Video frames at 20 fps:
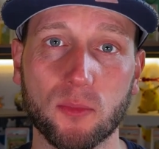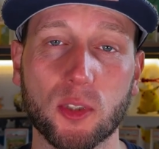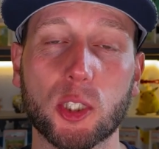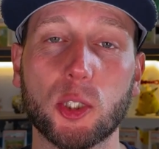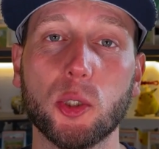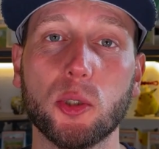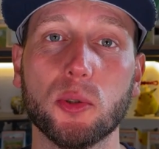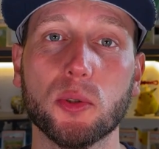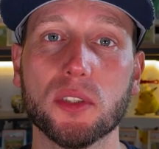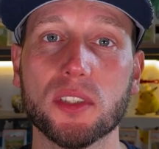Wir
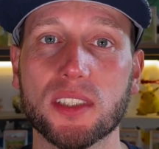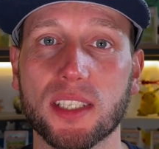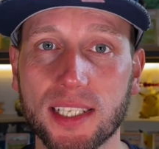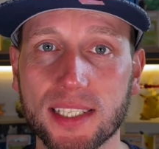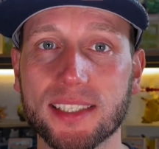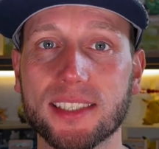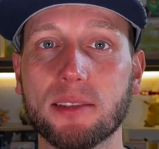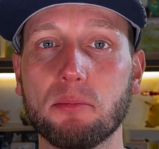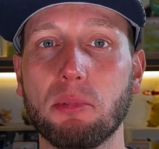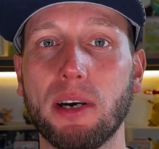gucken uns
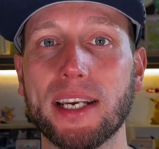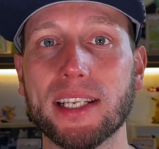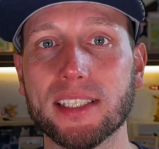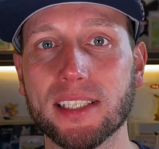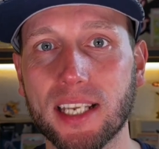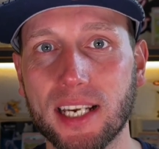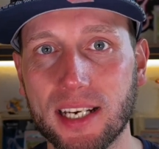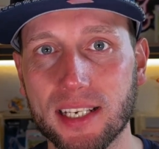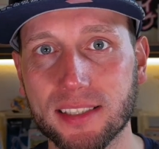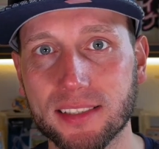jetzt die beiden
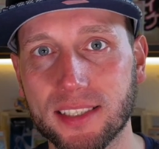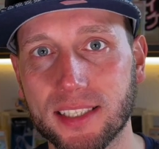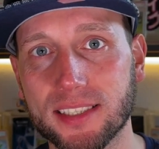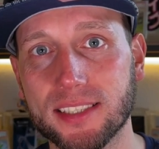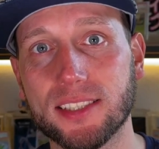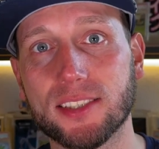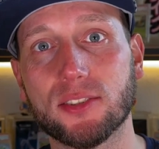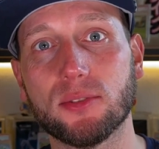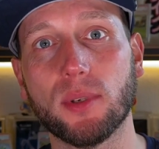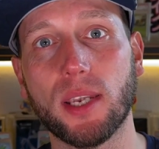Karten an,
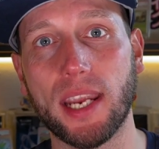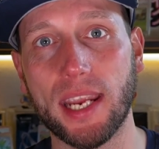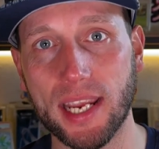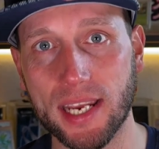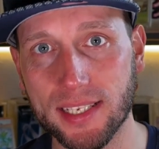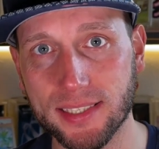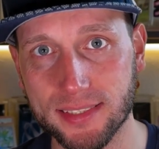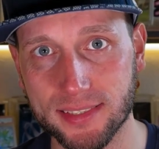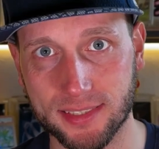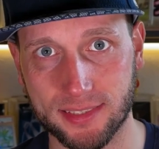die
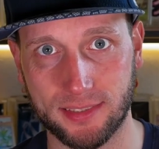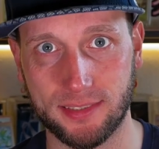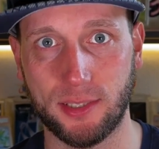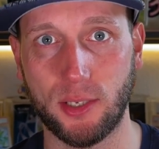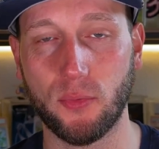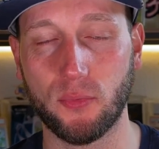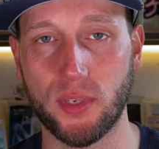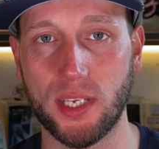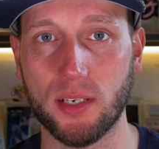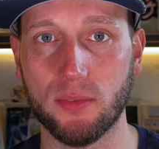zuerst
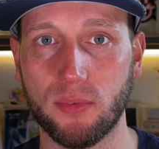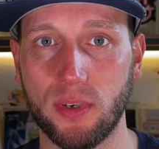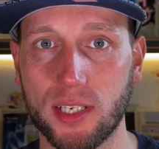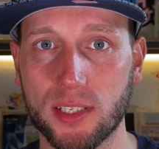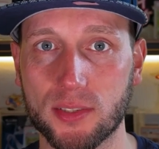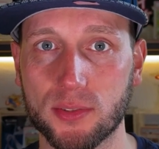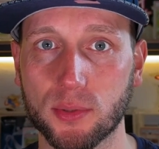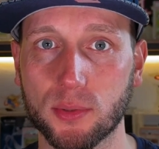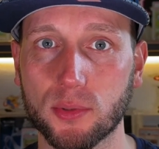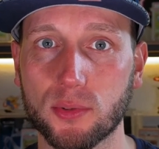auf jeden
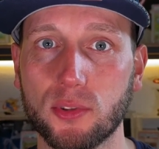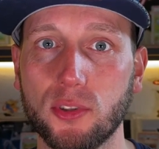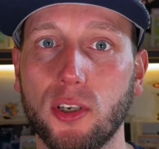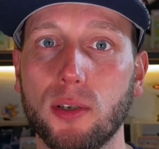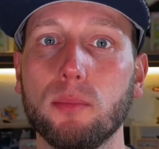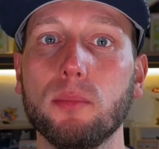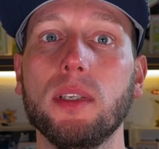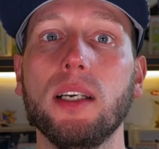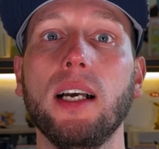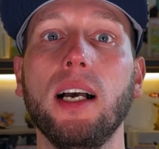Fall
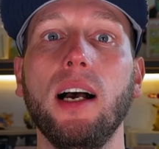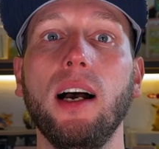zurückkommen.